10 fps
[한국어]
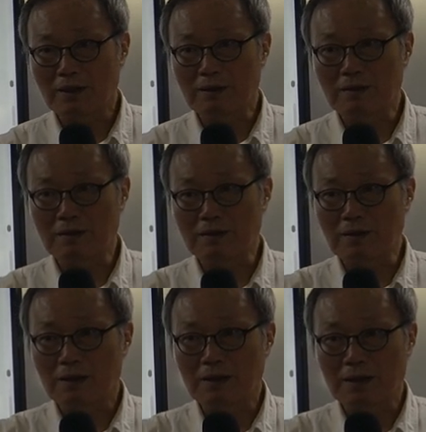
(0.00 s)
그런,
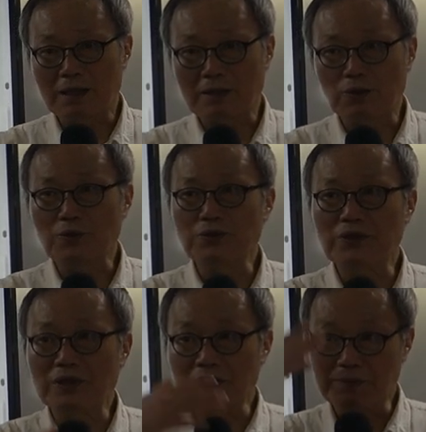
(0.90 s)
그러니까
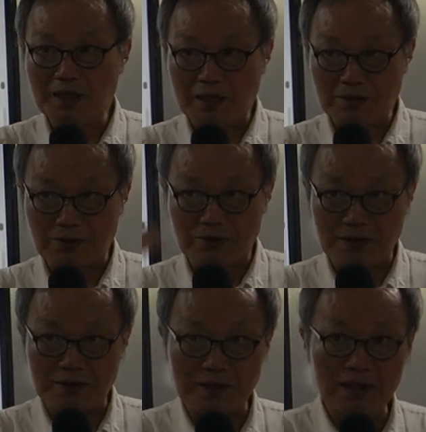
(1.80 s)
종교적인 의미가
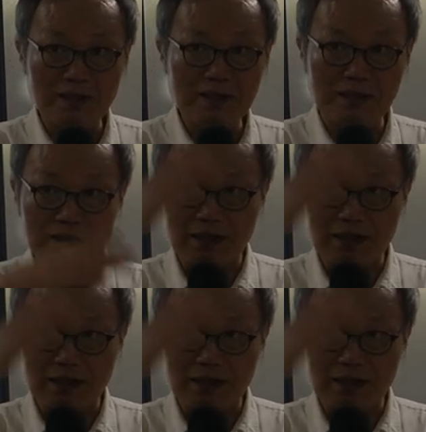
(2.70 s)
있었어요. 지